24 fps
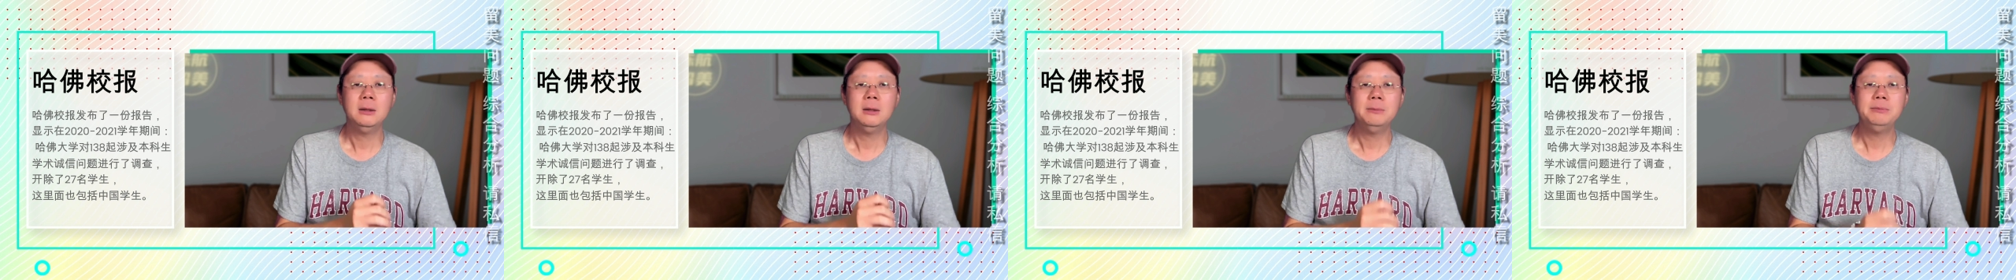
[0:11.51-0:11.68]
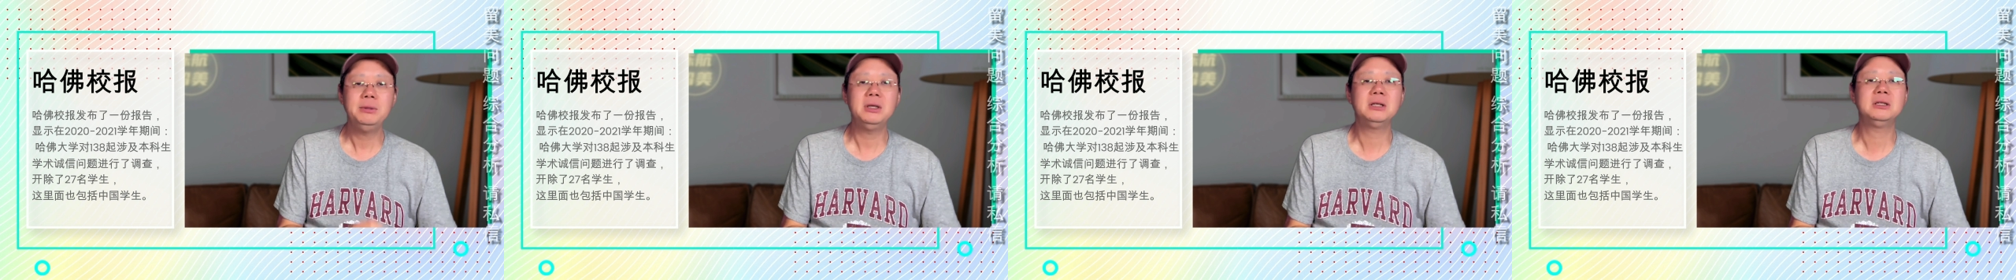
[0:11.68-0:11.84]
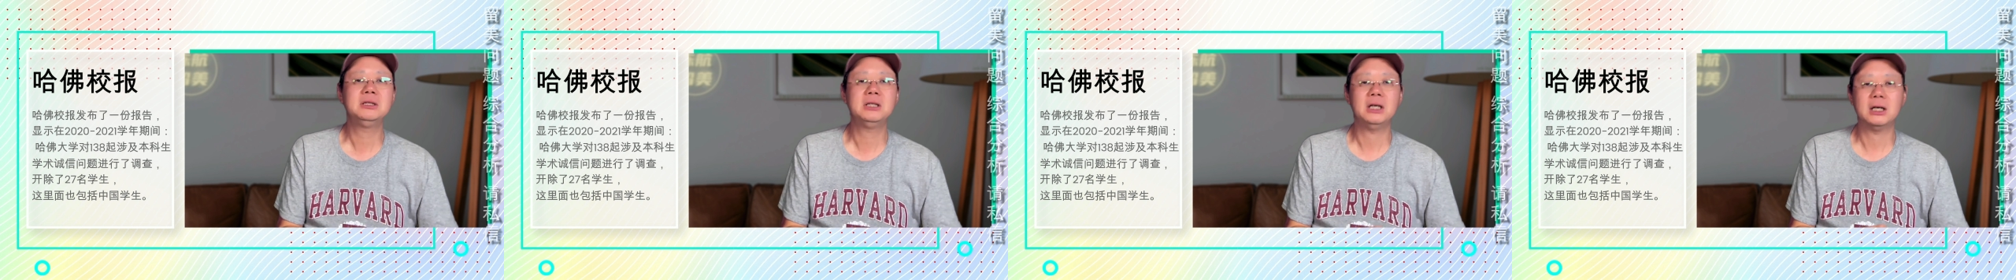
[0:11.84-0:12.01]

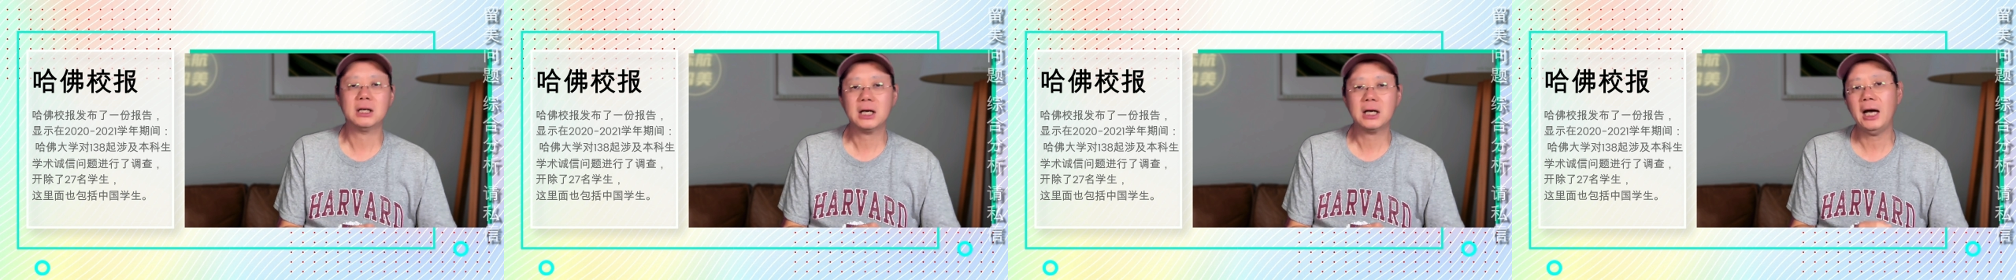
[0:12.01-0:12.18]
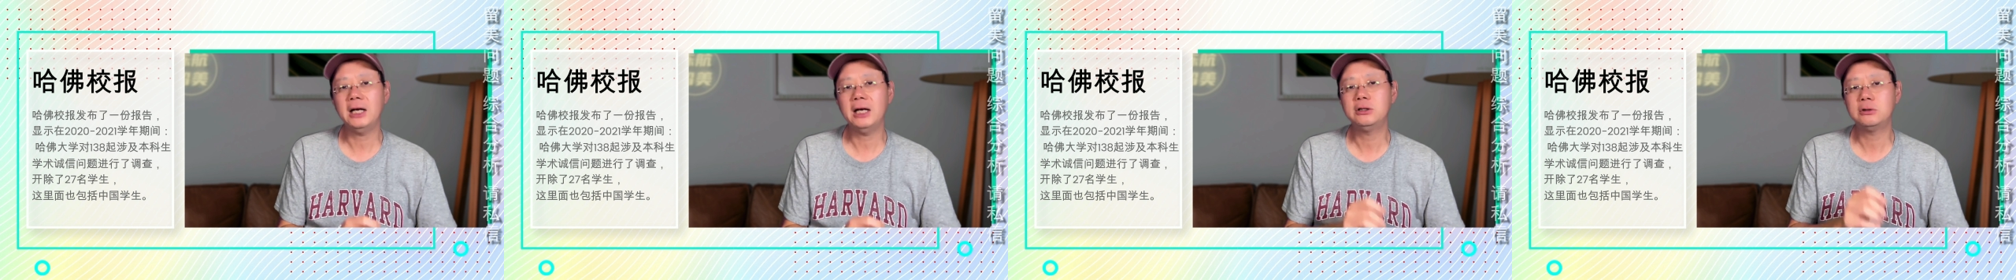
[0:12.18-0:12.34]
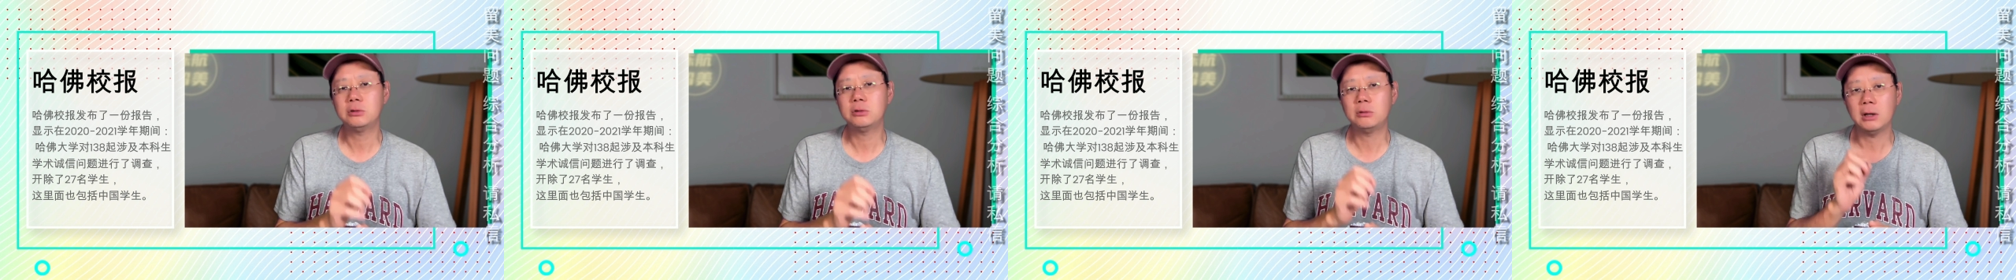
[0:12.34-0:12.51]
并且
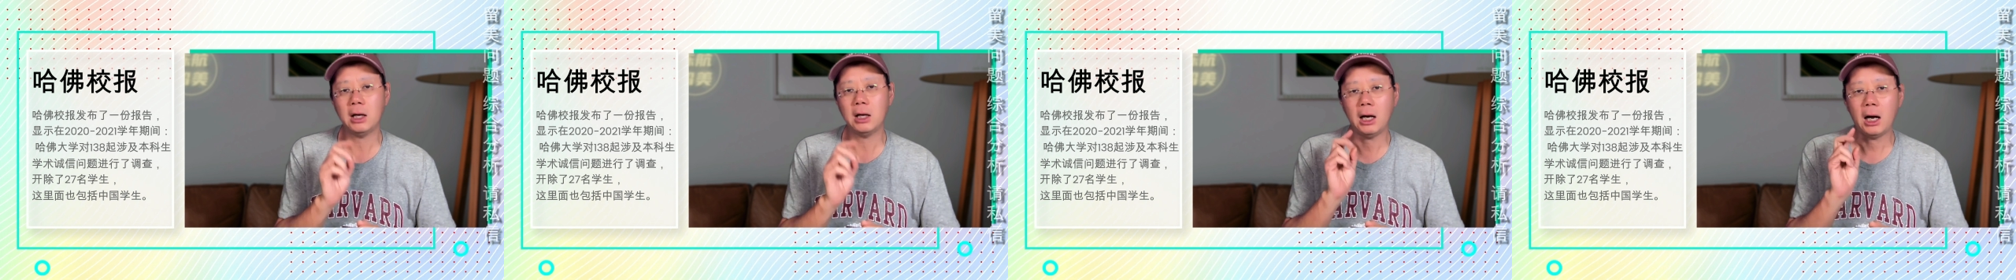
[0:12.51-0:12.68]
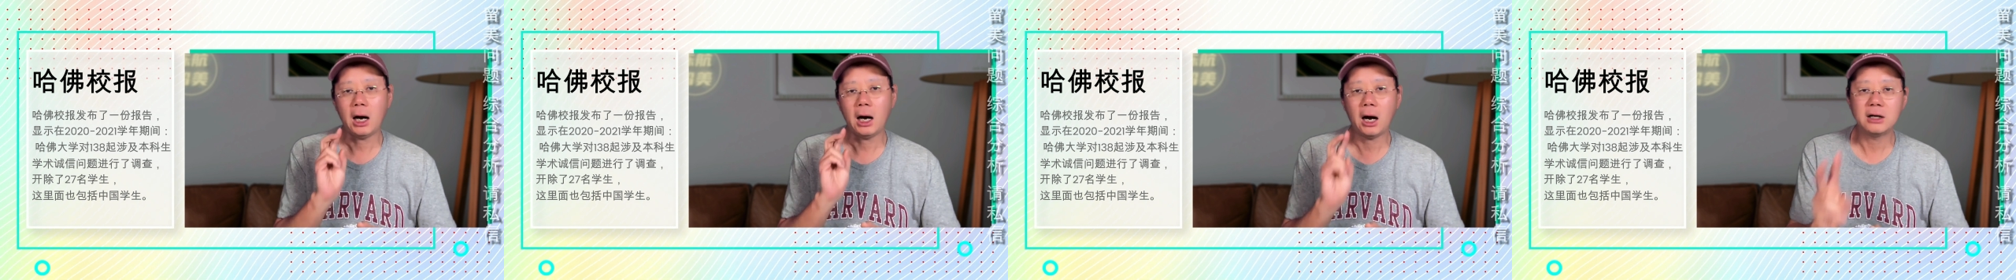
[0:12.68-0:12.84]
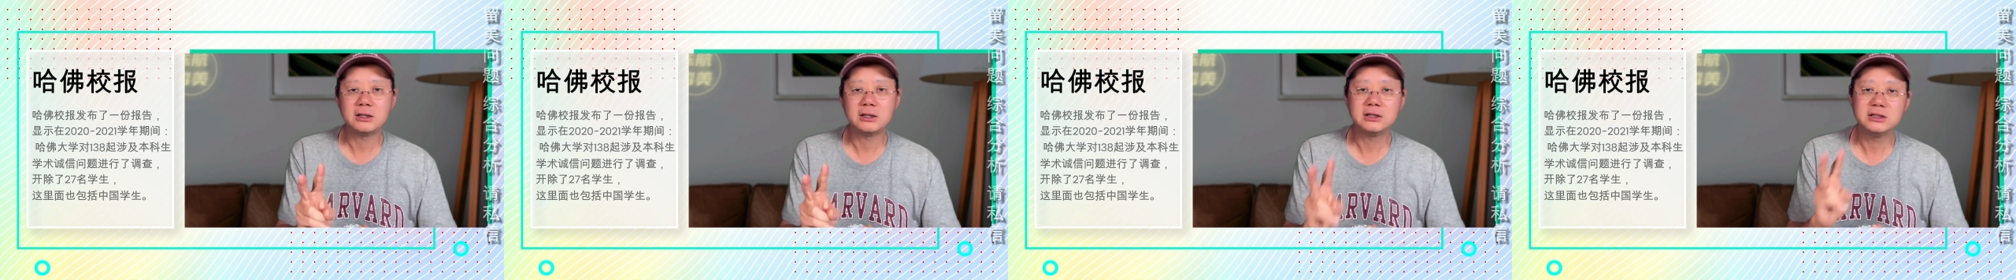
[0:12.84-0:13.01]
开除
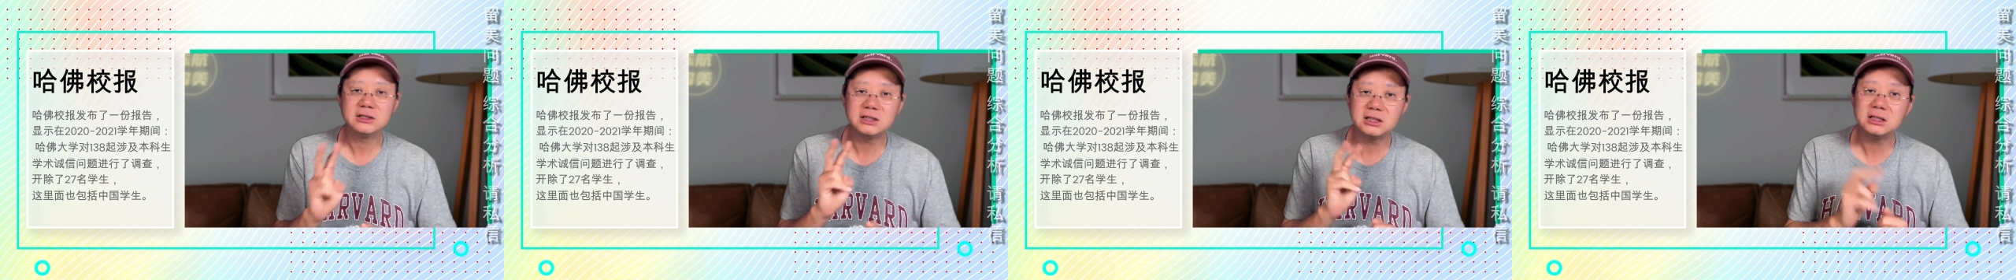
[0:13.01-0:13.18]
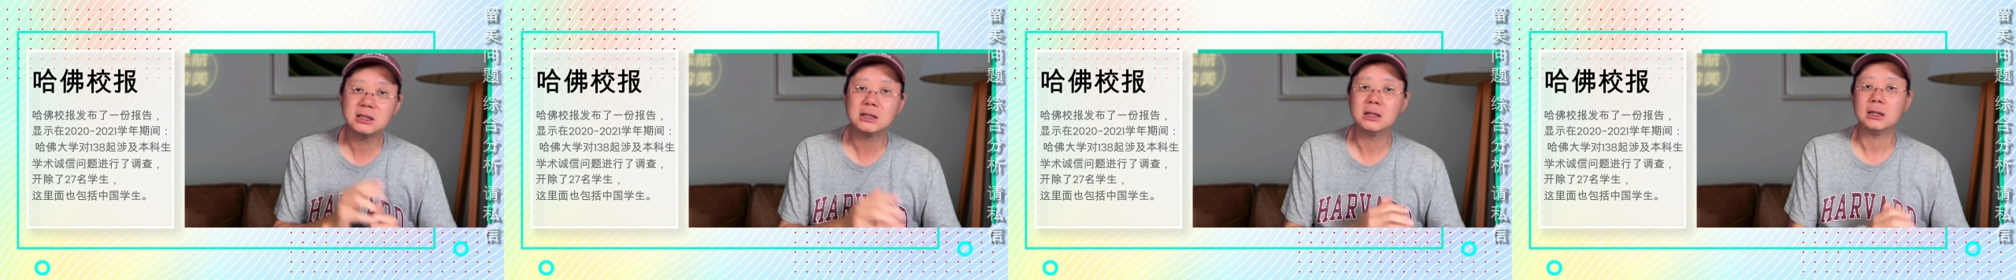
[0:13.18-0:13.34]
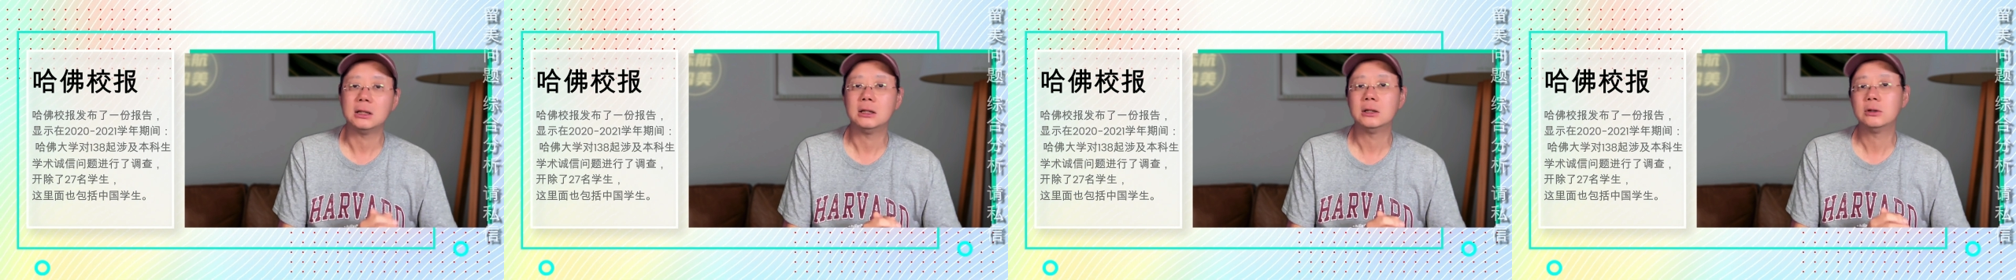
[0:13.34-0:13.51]
了二十
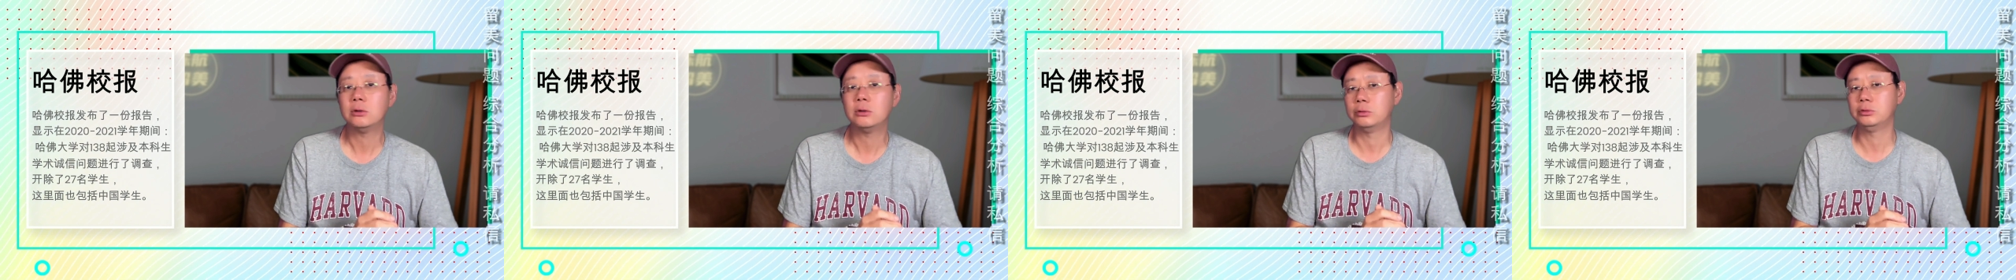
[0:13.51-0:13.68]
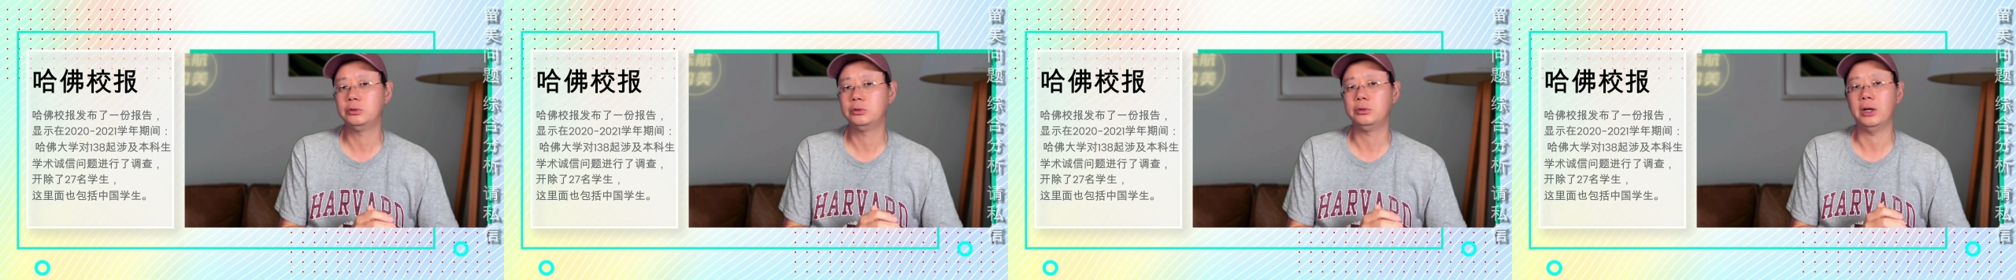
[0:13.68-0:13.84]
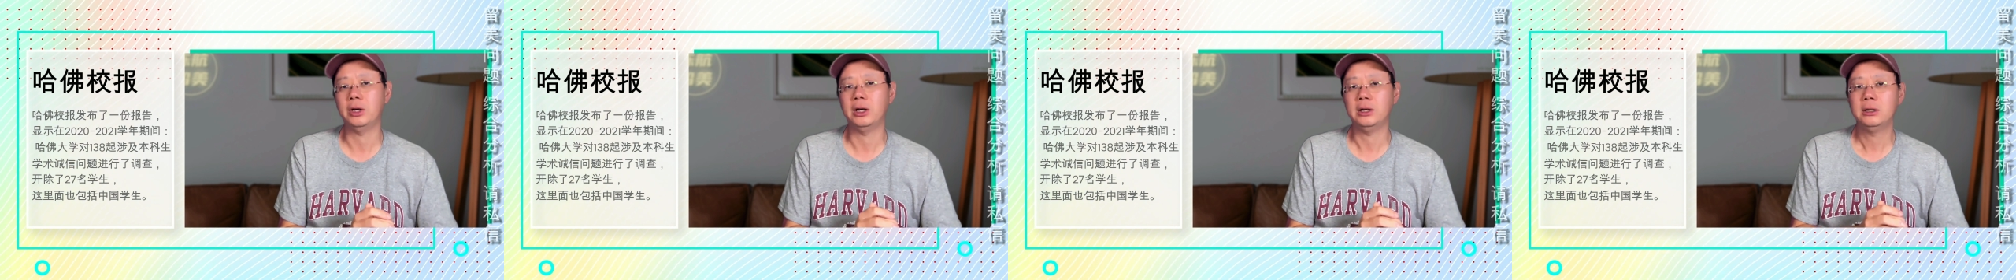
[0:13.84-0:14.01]
七个同
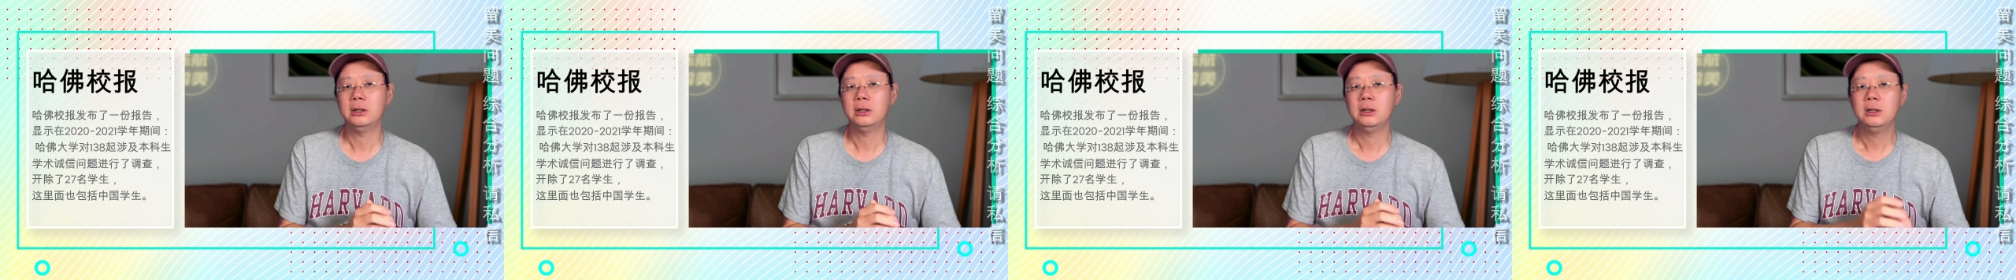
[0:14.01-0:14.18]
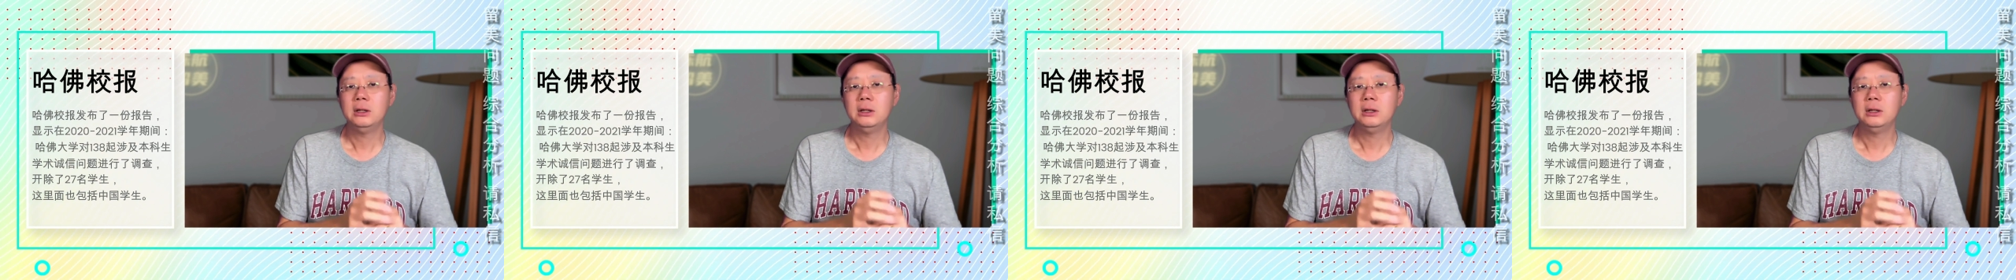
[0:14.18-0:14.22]
学，